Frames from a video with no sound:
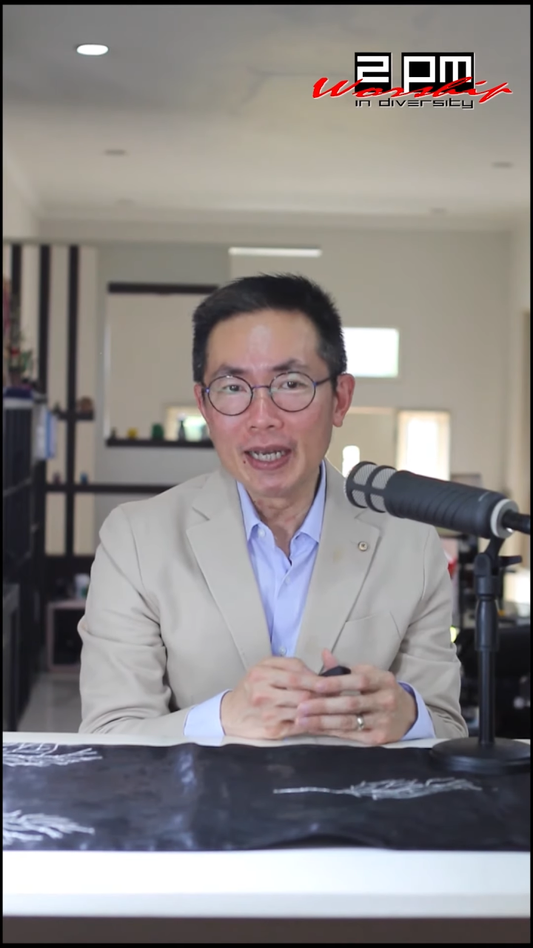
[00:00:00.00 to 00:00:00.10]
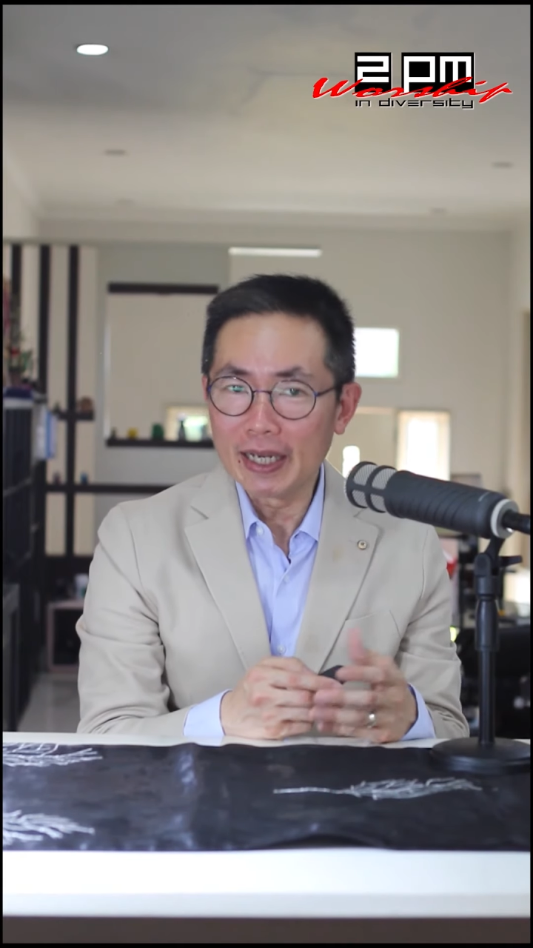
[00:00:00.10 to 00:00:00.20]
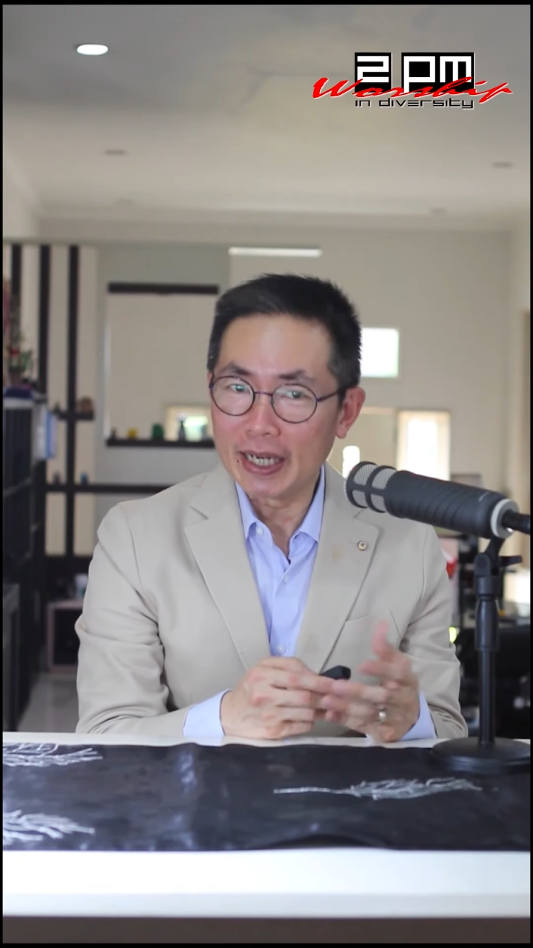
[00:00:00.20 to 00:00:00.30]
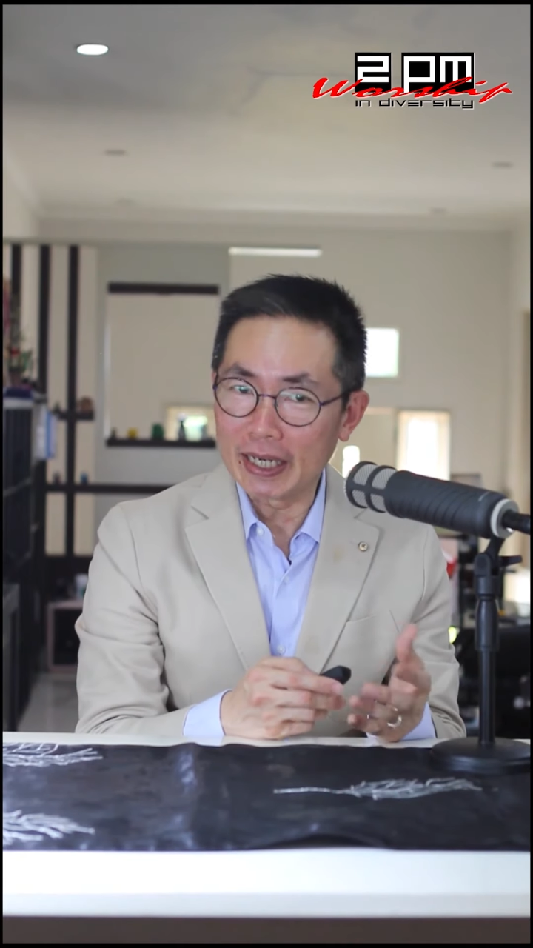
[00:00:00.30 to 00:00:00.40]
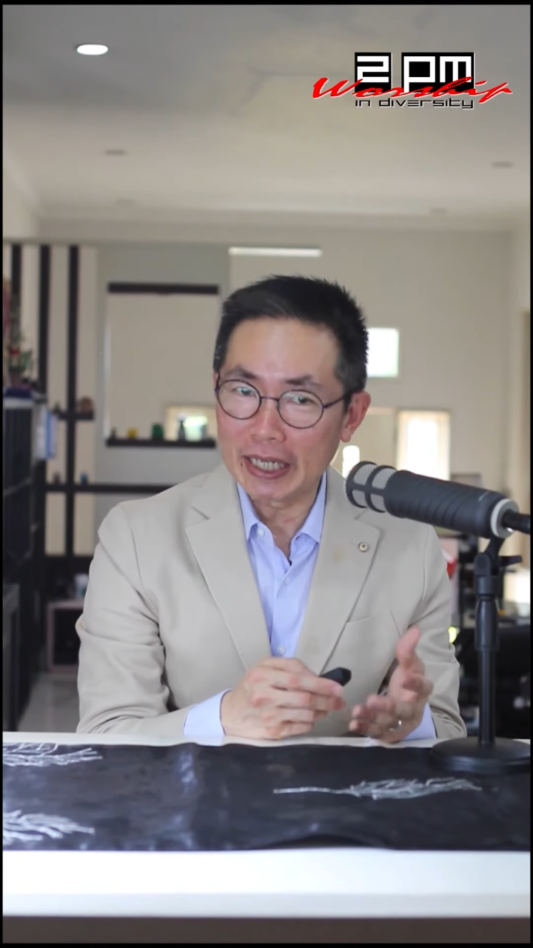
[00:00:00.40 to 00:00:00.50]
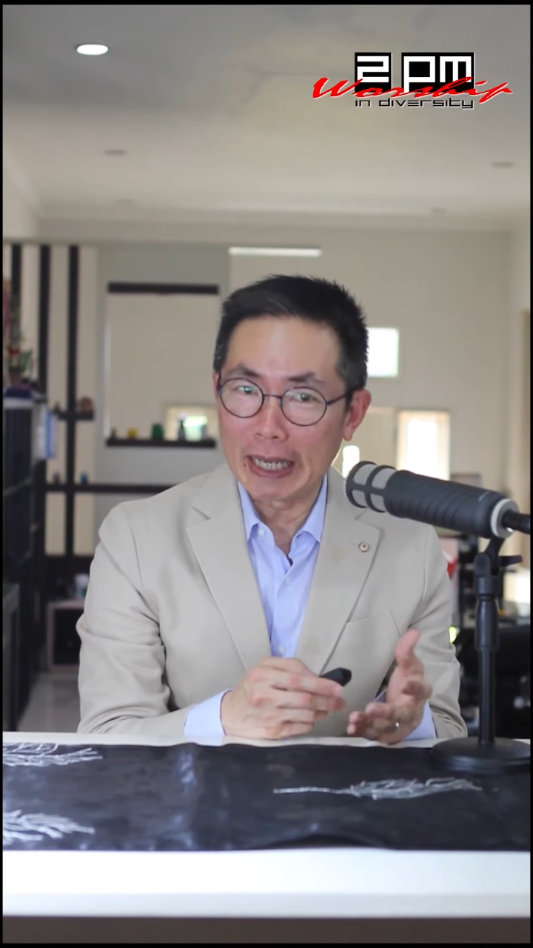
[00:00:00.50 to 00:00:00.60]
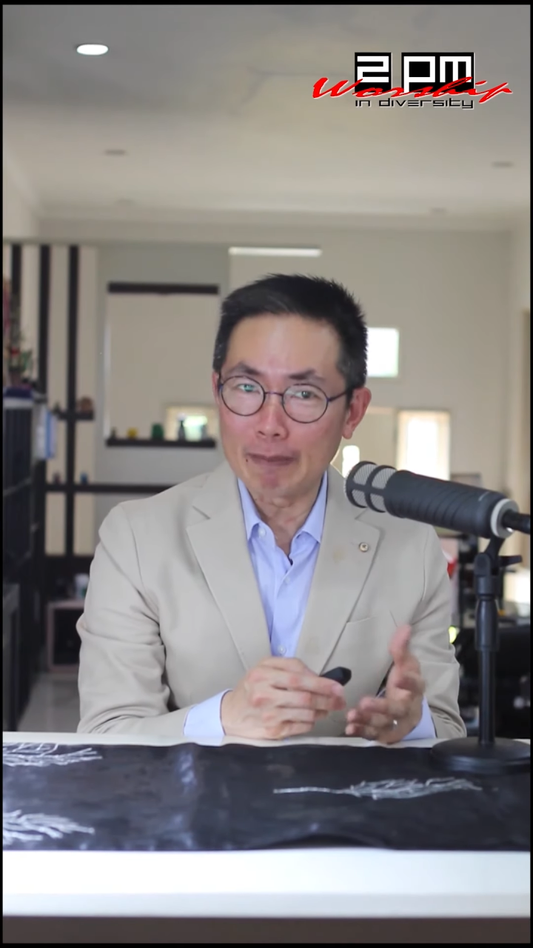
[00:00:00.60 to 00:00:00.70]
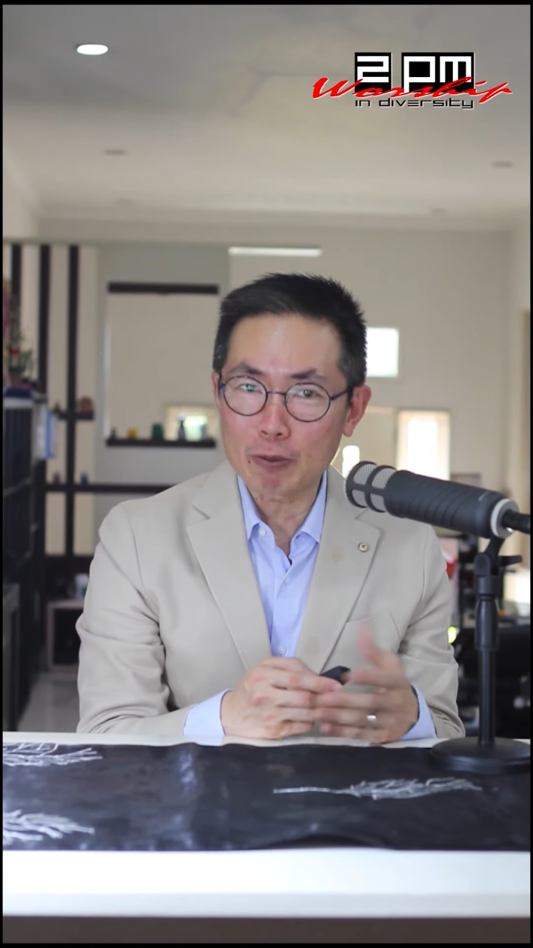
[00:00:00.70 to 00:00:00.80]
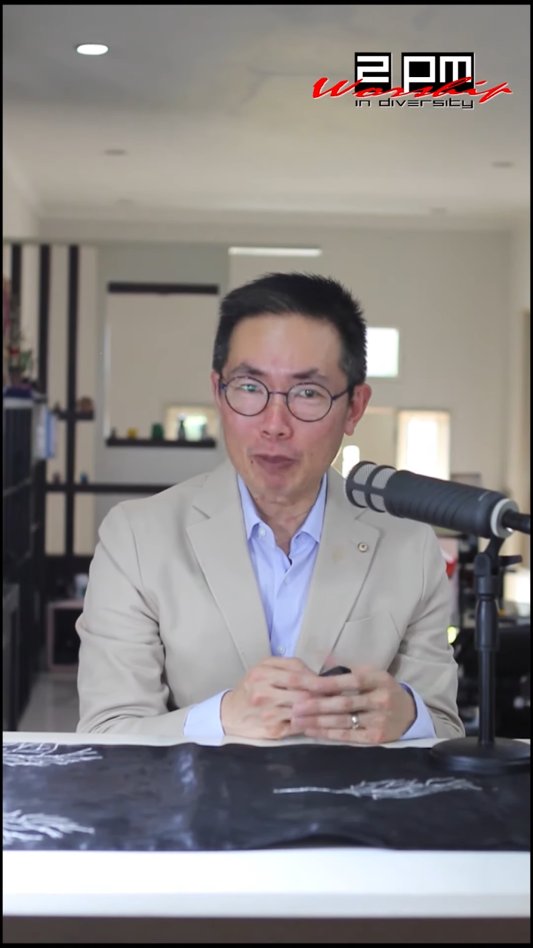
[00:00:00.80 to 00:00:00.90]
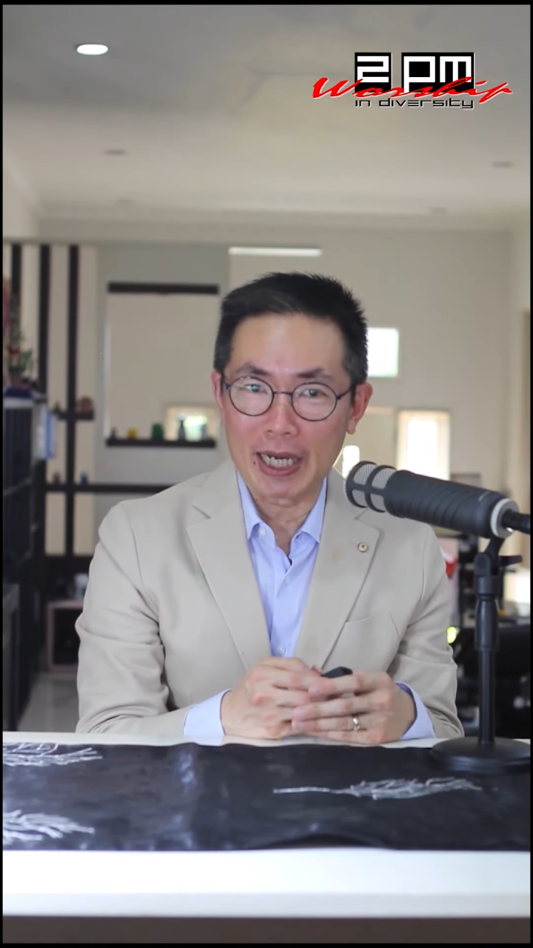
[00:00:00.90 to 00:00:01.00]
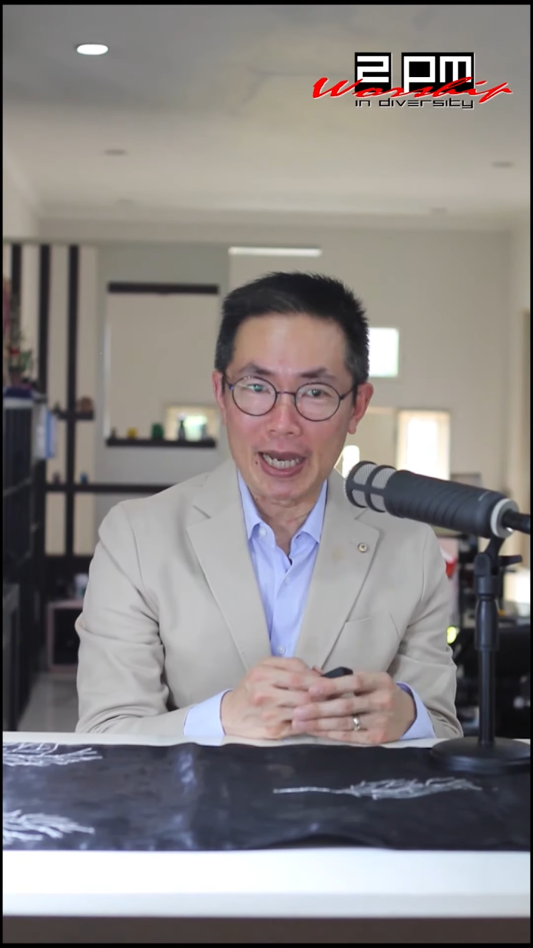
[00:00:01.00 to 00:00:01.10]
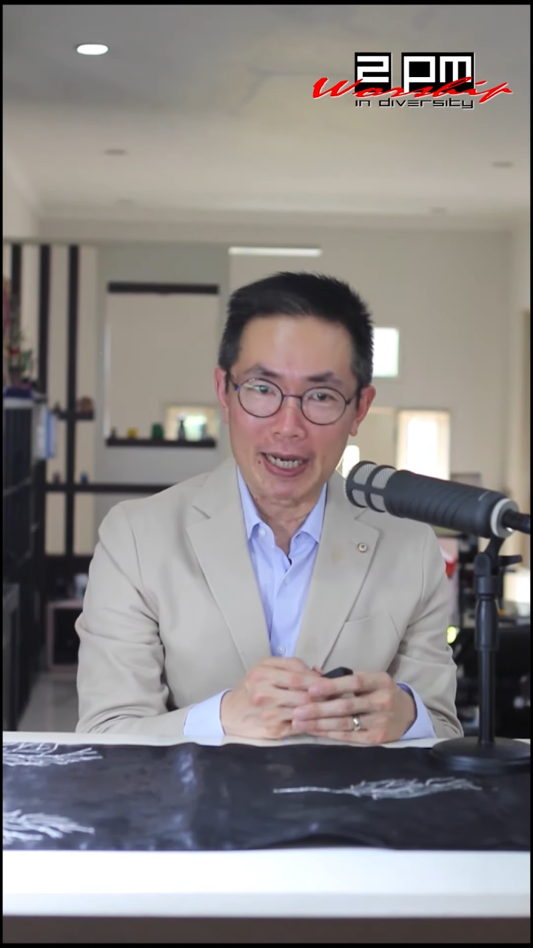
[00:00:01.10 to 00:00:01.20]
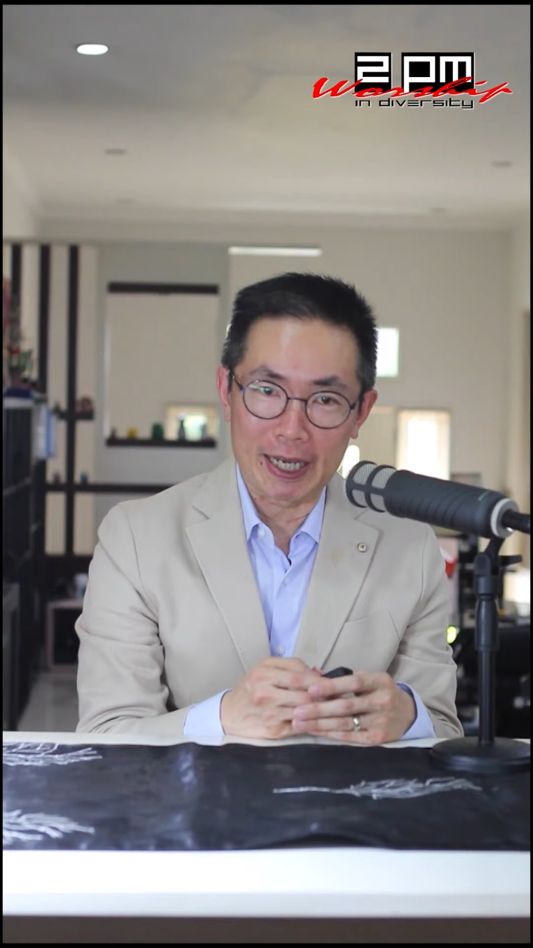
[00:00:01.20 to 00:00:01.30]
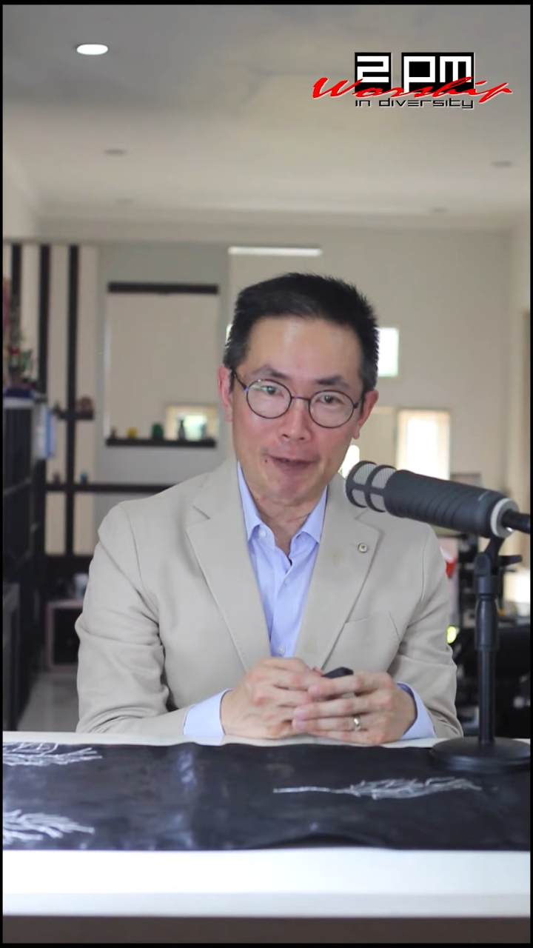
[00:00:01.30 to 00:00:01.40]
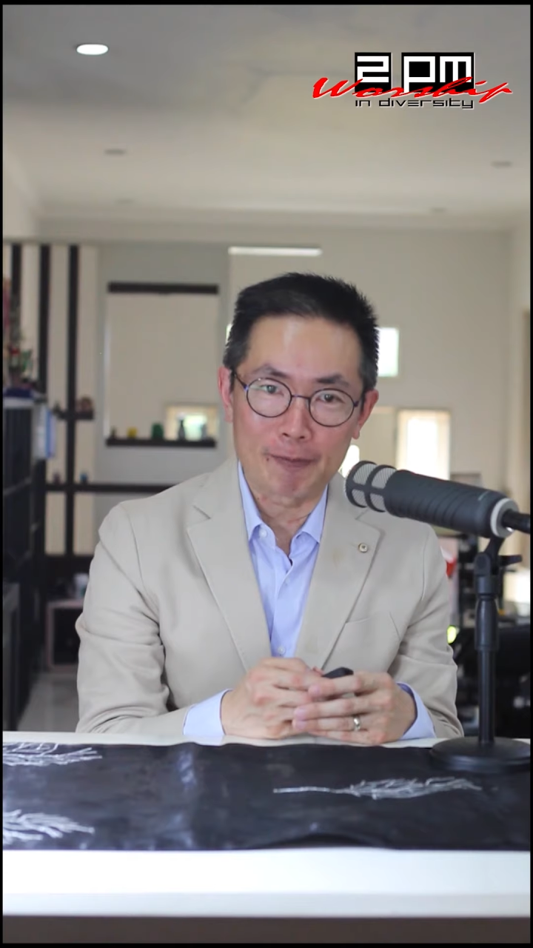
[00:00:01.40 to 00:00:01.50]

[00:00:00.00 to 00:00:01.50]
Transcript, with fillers: dan games pada anak.